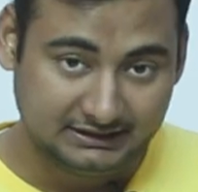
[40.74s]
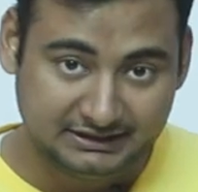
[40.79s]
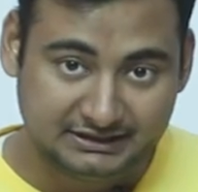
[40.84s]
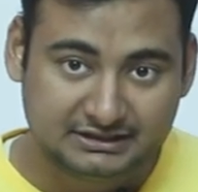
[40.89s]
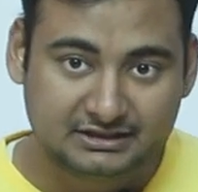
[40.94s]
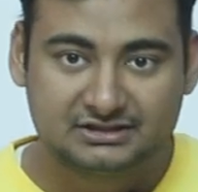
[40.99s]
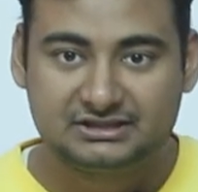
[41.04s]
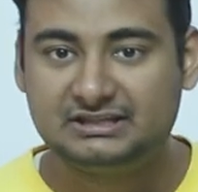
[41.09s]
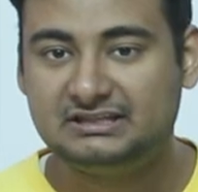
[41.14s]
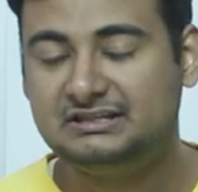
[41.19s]

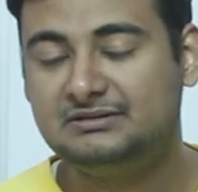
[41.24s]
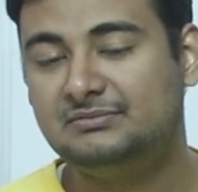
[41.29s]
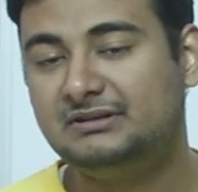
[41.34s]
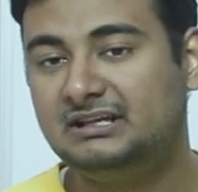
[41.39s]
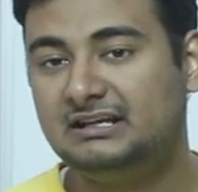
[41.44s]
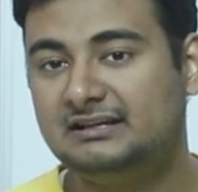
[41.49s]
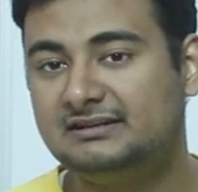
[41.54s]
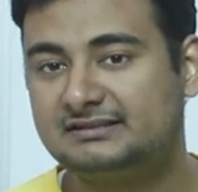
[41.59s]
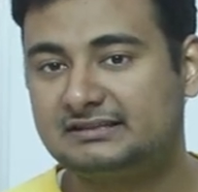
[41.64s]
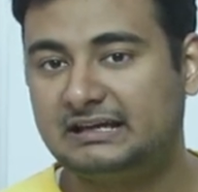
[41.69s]
इंटरचेंजेबल
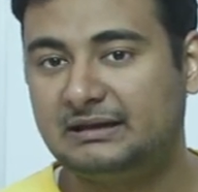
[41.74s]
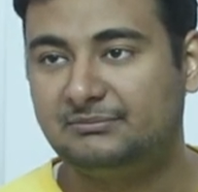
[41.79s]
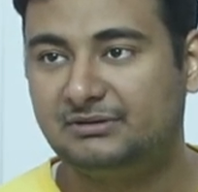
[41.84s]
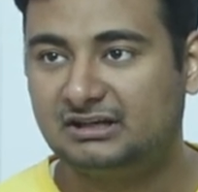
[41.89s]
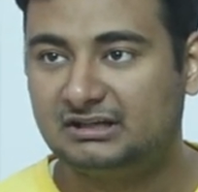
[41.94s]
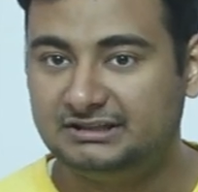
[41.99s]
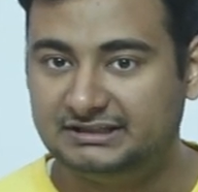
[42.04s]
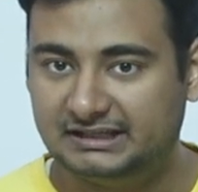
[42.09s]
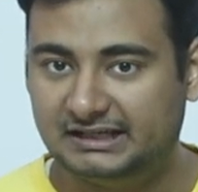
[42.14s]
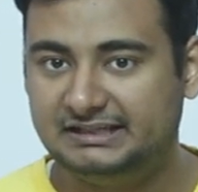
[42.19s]
लेंस कैमरा
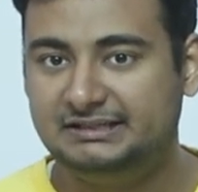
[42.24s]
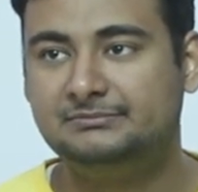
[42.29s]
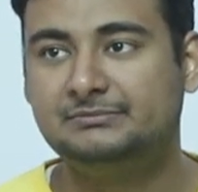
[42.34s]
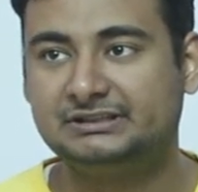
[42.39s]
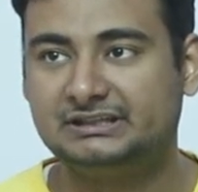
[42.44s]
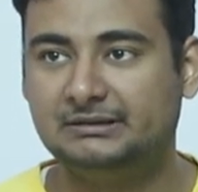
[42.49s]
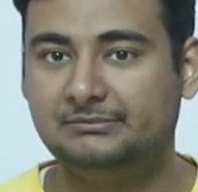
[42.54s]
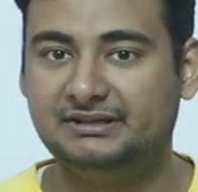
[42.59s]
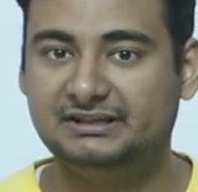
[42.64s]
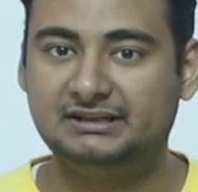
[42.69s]
का यही
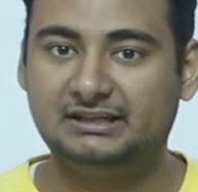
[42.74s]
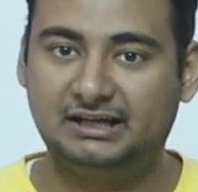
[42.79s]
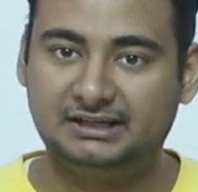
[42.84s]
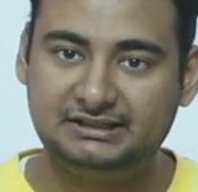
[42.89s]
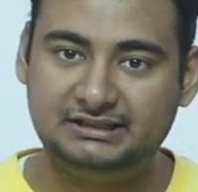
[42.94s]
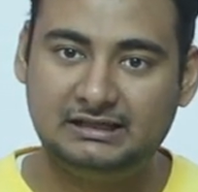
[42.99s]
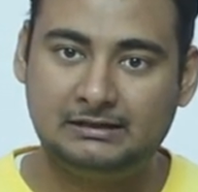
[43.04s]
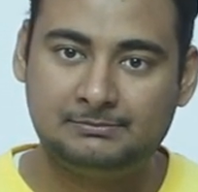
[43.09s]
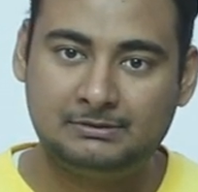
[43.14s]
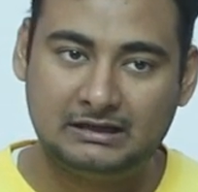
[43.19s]
मतलब है
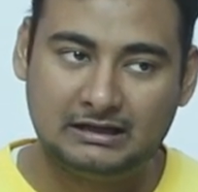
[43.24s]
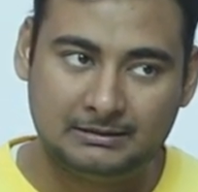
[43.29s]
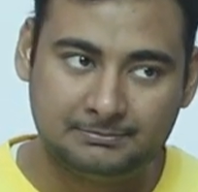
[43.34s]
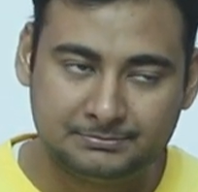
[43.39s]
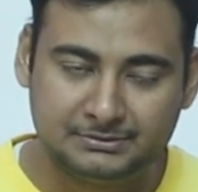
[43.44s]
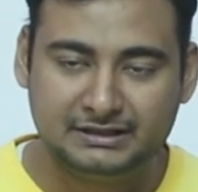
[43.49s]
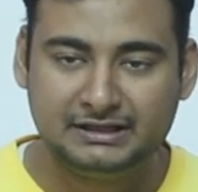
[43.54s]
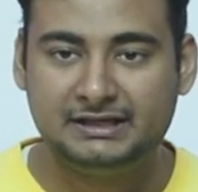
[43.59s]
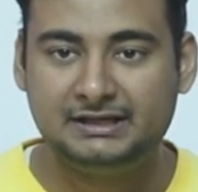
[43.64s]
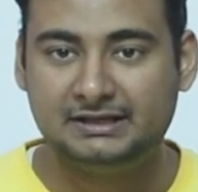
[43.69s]
ताकि आप
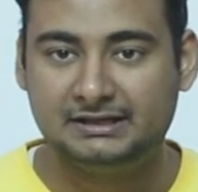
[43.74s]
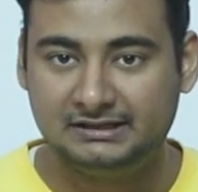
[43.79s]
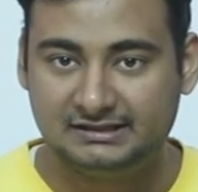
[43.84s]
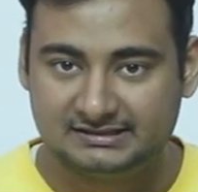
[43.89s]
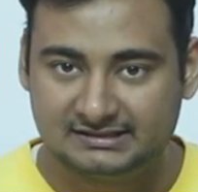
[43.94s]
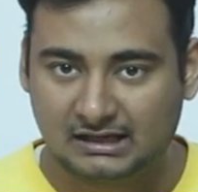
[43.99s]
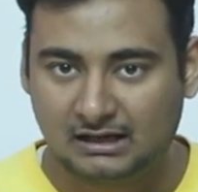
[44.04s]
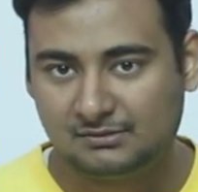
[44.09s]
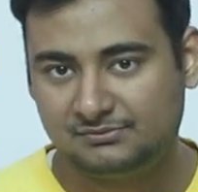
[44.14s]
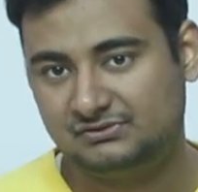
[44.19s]
अपने
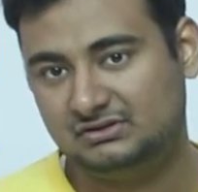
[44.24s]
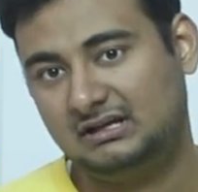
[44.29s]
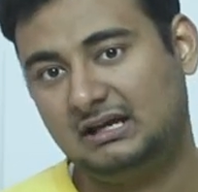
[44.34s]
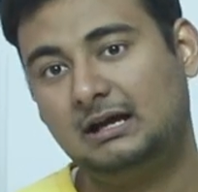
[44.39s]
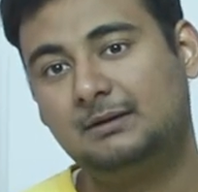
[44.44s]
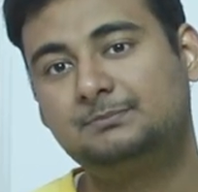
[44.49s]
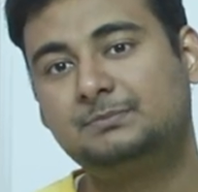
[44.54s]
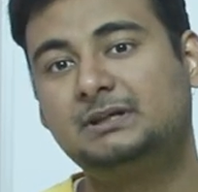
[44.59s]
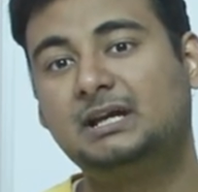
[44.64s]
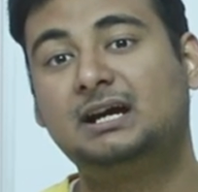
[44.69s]
हिसाब से
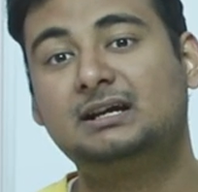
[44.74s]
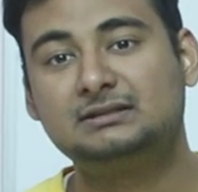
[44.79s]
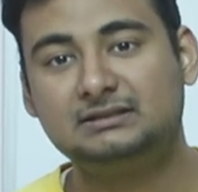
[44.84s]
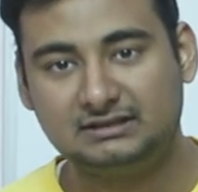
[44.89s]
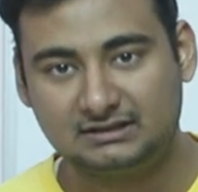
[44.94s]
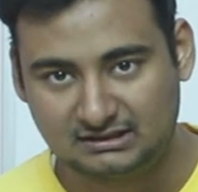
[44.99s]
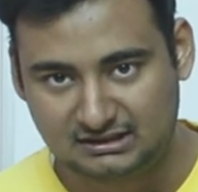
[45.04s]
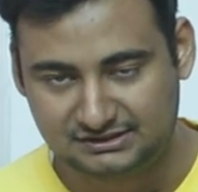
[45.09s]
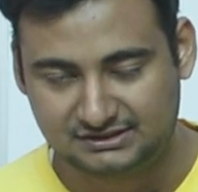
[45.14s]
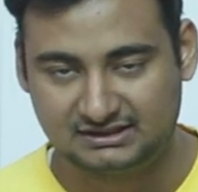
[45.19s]
आप क्या
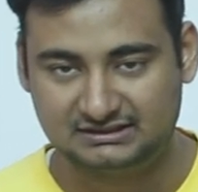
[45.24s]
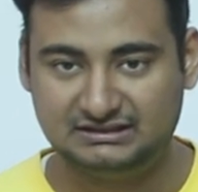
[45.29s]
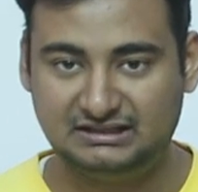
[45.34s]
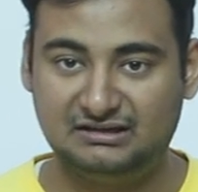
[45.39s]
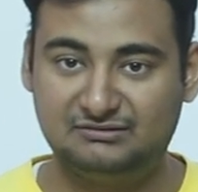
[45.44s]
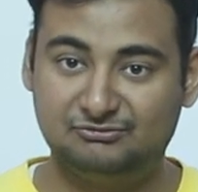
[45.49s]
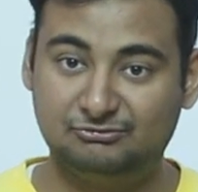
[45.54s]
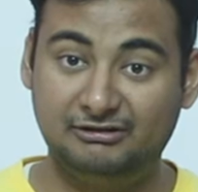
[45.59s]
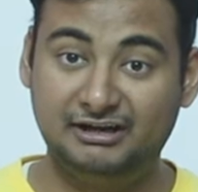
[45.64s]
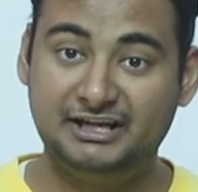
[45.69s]
करना चाहते
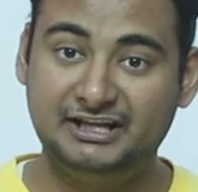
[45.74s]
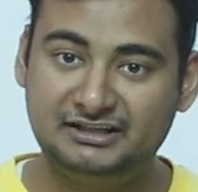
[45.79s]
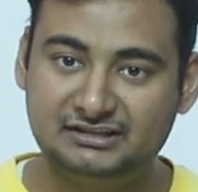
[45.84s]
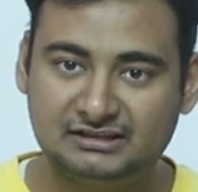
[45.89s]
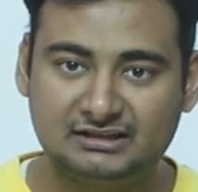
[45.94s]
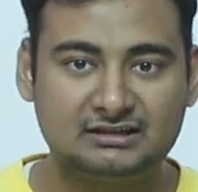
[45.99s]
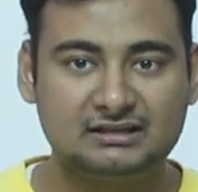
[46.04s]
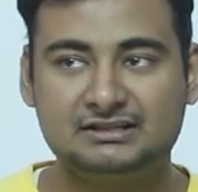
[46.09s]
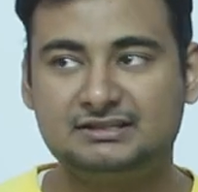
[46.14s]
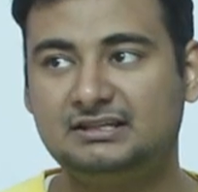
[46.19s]
हैं आप वेडिंग
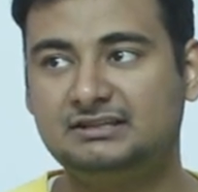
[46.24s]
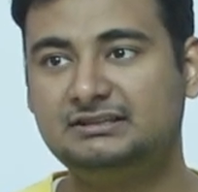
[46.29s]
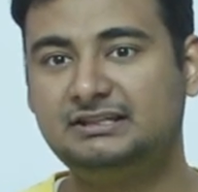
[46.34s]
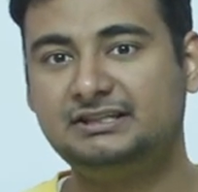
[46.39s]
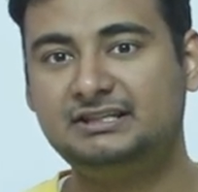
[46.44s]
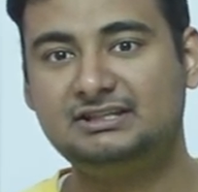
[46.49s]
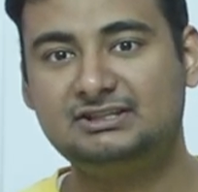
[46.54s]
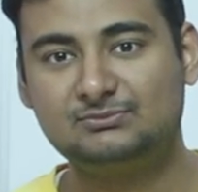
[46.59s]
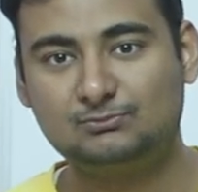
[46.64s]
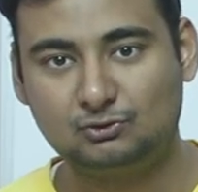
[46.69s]
करना चाहते
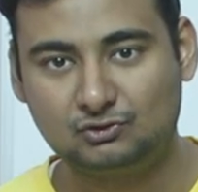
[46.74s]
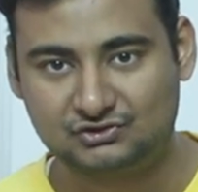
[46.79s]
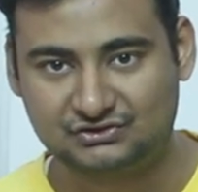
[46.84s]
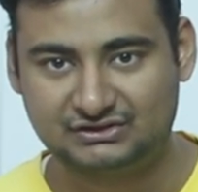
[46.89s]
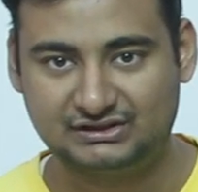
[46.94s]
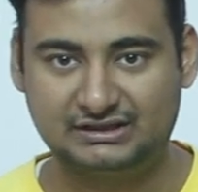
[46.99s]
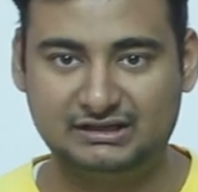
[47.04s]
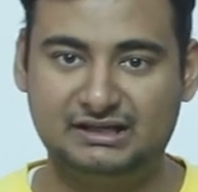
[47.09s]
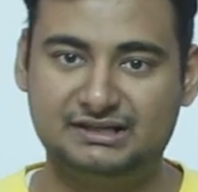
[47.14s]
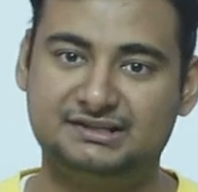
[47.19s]
हैं कि स्पोर्ट्स
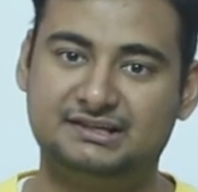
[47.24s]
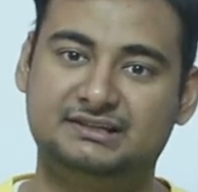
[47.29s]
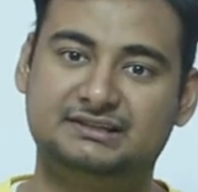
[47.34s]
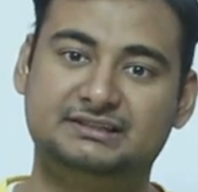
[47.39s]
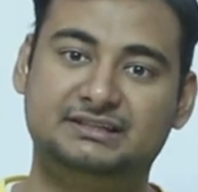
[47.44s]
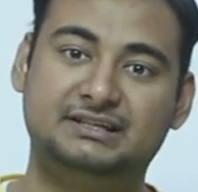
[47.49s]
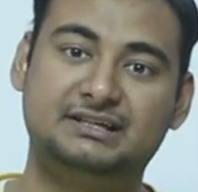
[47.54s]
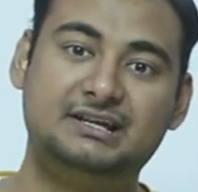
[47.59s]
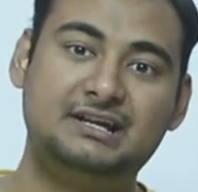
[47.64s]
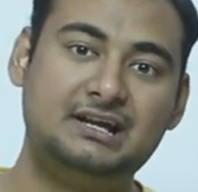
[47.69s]
करना
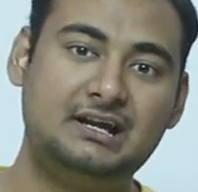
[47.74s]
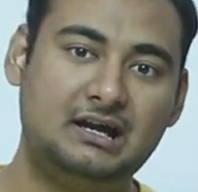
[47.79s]
चाहते हैं